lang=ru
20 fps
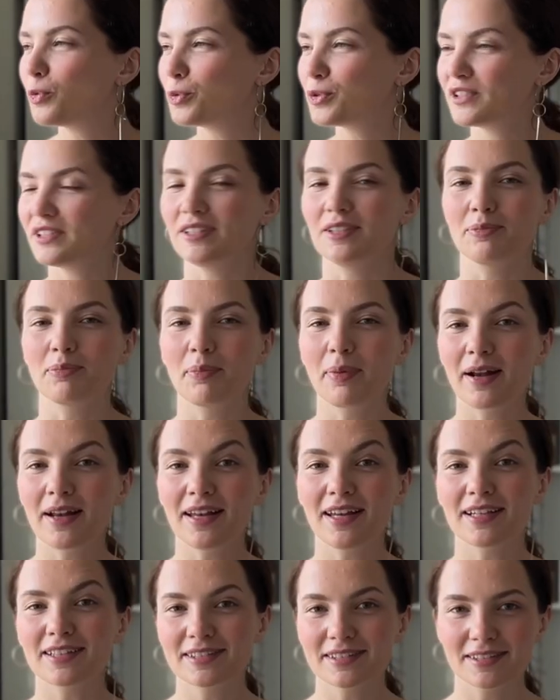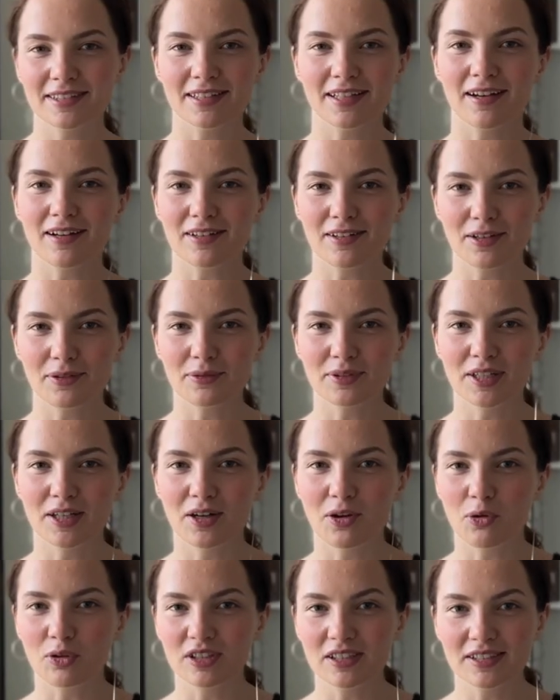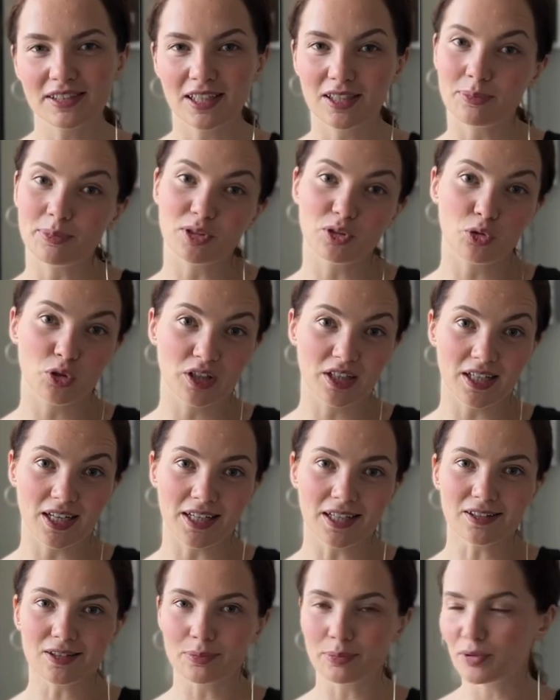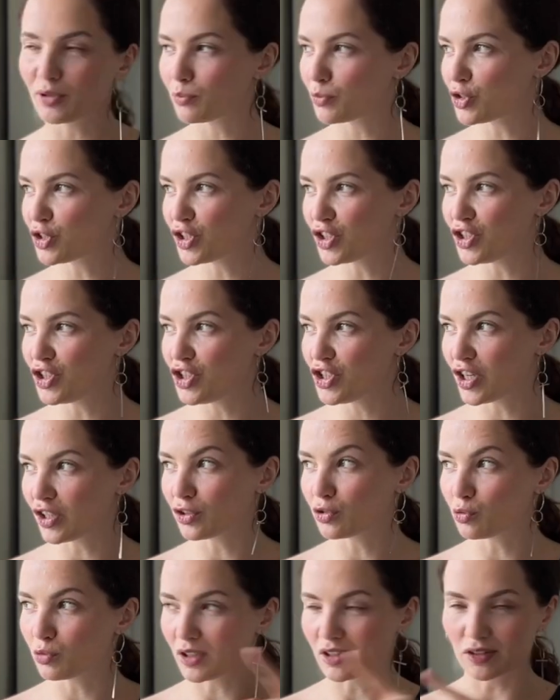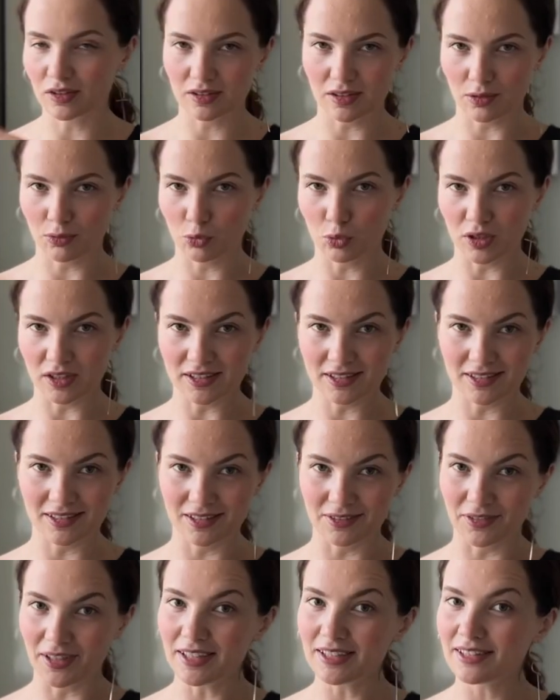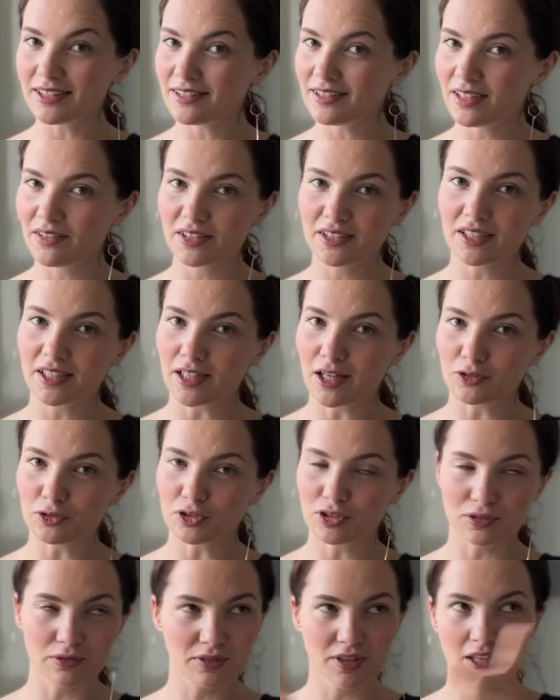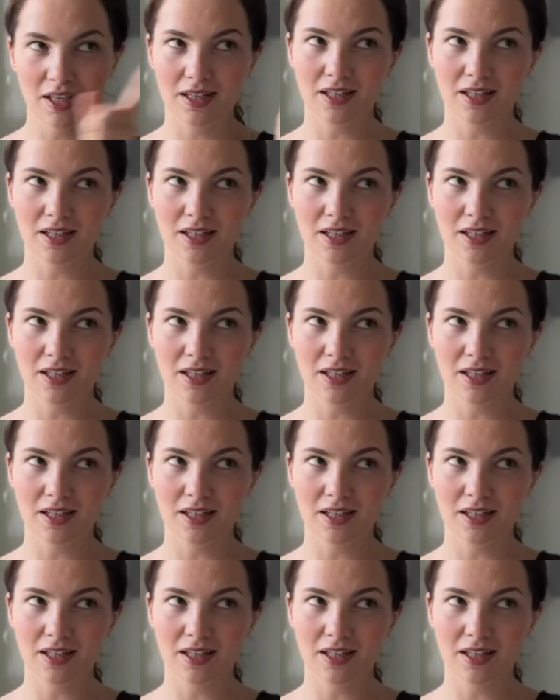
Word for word: вкусный, полезный, а главное, он идеально подходит для лета, потому что сейчас у нас на улице 29 градусов,